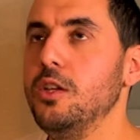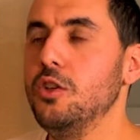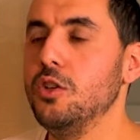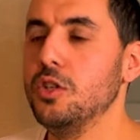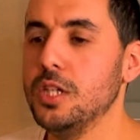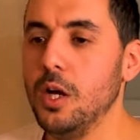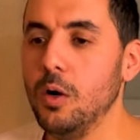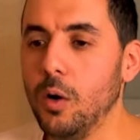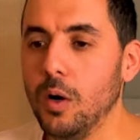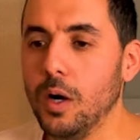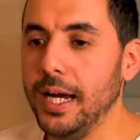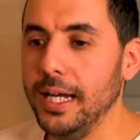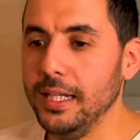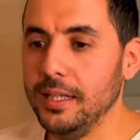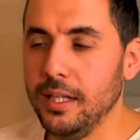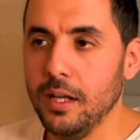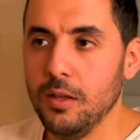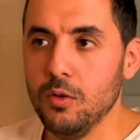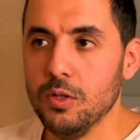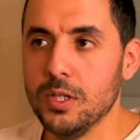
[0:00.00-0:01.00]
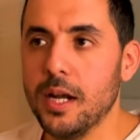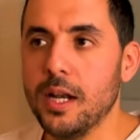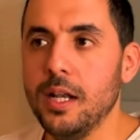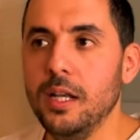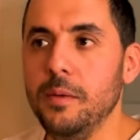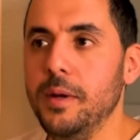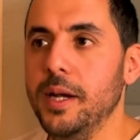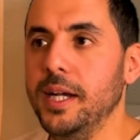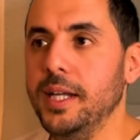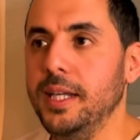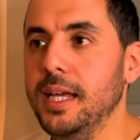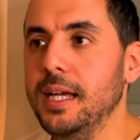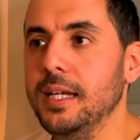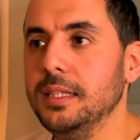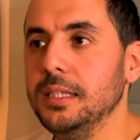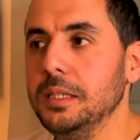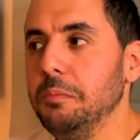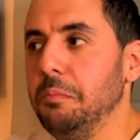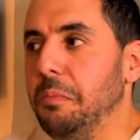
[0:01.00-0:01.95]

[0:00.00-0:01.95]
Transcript: yo sea un hater de usar librerías,